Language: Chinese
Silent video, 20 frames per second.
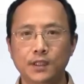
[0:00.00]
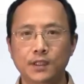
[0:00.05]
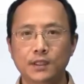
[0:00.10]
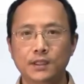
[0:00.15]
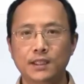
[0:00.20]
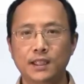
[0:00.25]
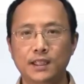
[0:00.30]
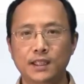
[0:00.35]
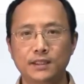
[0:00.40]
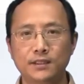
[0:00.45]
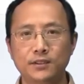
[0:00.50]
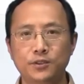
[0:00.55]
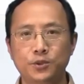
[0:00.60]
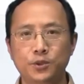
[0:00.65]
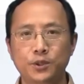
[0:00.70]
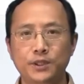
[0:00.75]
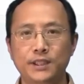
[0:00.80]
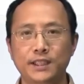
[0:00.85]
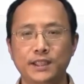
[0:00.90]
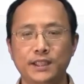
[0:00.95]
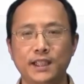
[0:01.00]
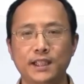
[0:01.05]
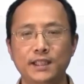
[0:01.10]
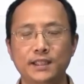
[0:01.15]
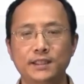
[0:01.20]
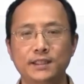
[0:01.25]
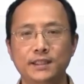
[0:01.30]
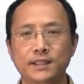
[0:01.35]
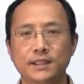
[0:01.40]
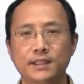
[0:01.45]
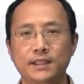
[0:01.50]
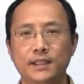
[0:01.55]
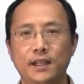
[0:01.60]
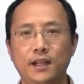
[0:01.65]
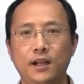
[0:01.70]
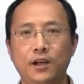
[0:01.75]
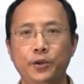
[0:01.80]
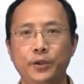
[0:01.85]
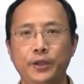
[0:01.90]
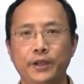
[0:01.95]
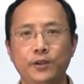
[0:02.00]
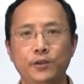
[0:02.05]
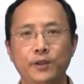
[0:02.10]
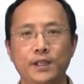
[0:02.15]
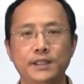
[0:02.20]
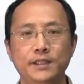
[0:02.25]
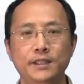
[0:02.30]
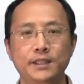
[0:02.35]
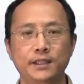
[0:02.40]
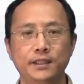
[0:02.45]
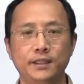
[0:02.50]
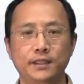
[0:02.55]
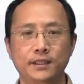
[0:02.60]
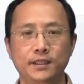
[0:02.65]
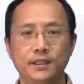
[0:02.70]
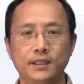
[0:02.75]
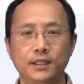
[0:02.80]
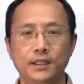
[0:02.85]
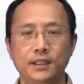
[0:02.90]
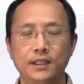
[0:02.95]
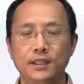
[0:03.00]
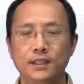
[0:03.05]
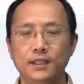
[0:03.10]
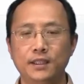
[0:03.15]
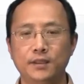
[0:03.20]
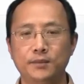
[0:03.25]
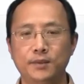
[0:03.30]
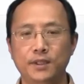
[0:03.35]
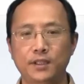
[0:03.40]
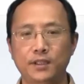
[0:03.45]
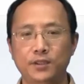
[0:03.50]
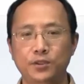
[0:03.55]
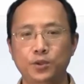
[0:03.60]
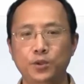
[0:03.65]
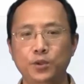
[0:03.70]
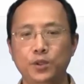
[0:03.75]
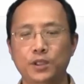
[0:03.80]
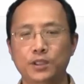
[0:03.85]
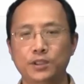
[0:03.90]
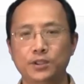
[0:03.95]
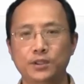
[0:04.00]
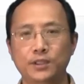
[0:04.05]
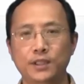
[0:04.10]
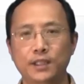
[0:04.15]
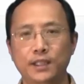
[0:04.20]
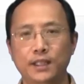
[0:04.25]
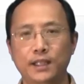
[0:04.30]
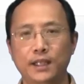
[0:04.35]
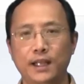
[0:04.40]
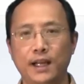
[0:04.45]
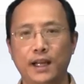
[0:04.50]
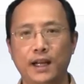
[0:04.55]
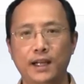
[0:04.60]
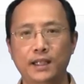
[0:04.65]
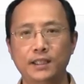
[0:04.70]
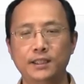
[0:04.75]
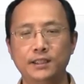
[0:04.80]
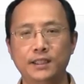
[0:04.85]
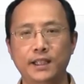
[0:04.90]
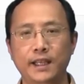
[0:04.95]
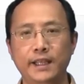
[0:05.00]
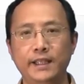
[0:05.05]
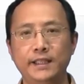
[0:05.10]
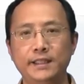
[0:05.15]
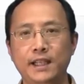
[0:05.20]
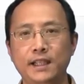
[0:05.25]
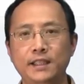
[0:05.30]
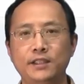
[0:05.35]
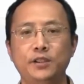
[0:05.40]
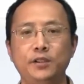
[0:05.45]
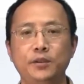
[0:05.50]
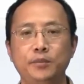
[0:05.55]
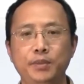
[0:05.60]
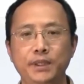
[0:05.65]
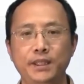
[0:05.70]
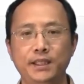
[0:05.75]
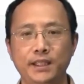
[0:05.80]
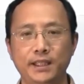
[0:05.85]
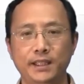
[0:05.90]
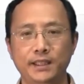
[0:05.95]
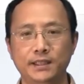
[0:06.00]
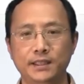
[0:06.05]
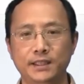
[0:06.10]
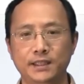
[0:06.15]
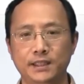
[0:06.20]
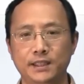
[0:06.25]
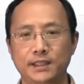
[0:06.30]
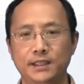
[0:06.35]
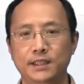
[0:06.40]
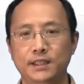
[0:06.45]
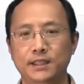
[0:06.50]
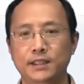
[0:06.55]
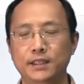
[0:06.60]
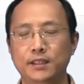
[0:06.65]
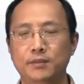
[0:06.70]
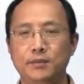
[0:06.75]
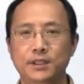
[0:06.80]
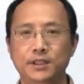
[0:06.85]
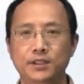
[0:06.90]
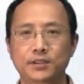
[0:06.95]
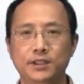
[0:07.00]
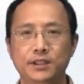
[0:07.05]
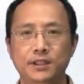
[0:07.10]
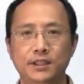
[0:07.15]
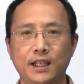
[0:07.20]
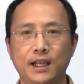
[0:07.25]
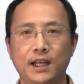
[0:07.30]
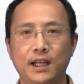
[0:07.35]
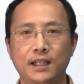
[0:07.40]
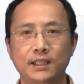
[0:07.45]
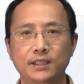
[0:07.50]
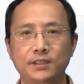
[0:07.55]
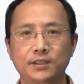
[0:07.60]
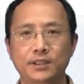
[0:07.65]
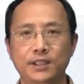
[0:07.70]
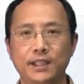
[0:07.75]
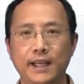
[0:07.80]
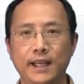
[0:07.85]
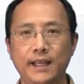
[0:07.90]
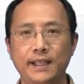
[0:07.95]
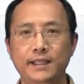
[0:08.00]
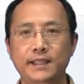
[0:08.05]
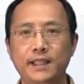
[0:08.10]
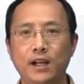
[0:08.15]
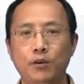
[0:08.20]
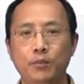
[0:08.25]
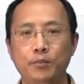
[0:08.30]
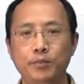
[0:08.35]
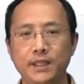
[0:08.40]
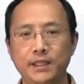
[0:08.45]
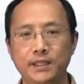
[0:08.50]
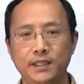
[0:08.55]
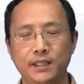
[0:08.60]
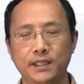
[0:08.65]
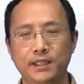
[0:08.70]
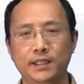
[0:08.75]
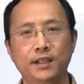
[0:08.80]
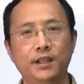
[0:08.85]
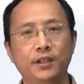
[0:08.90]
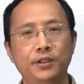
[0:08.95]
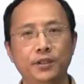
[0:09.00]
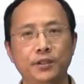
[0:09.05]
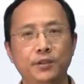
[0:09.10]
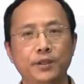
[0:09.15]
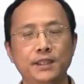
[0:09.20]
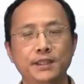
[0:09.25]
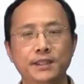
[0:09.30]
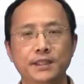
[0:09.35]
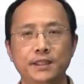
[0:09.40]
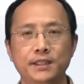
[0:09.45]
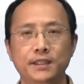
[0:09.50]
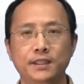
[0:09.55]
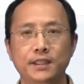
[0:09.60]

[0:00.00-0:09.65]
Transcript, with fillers: 当然，最简单的是二元关系。那么如果说 r 是 a 叉乘于 b 的一个子集，那么就是 r 就是 a 到 b 的一个二元关系。